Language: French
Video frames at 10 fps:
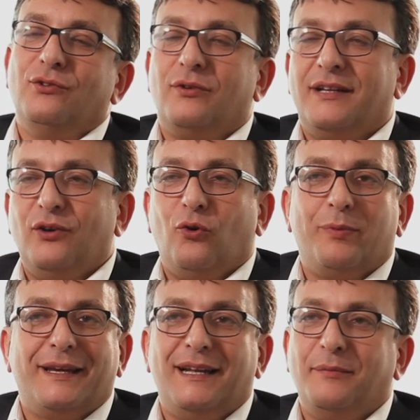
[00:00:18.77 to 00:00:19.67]
Nos clients ont
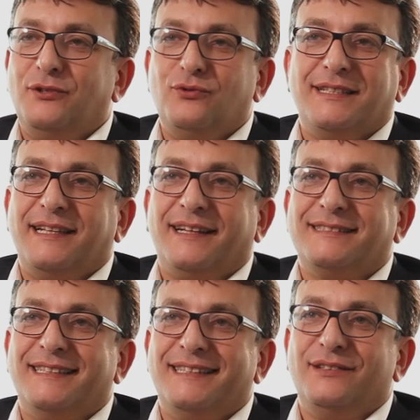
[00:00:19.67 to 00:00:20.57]
pris l'habitude ces
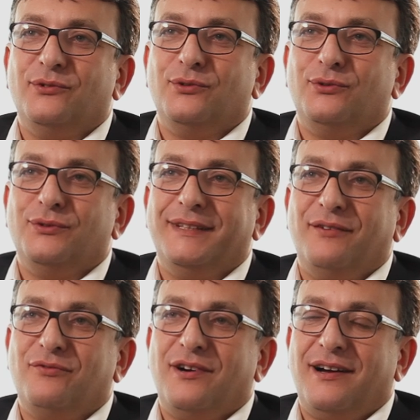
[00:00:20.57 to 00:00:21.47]
dernières années
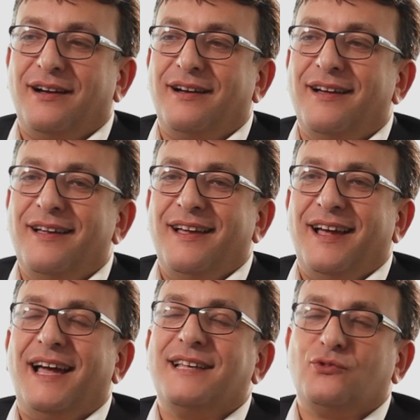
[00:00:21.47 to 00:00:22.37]
d'avoir
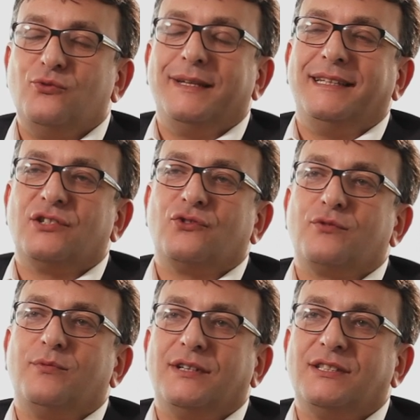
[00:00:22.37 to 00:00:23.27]
à, assumer des
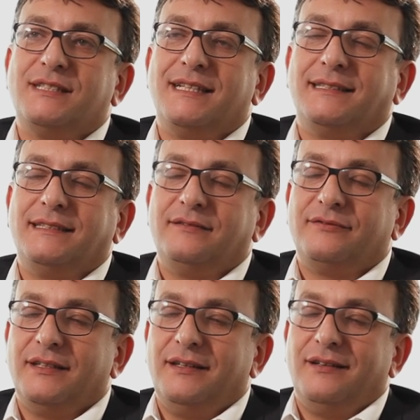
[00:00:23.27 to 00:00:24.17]
changements
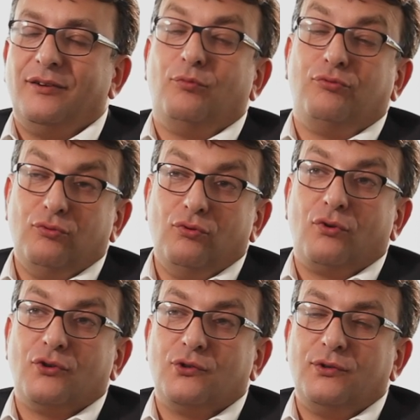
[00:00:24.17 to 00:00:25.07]
législatifs euh, plus lourds
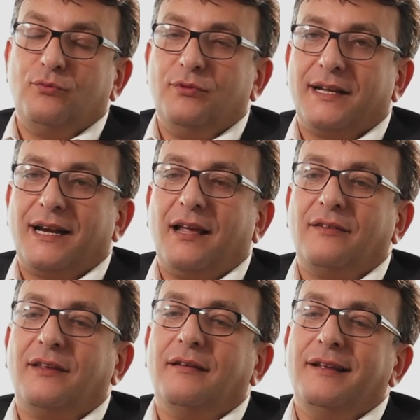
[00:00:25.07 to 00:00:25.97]
que celui du bulletin clarifié.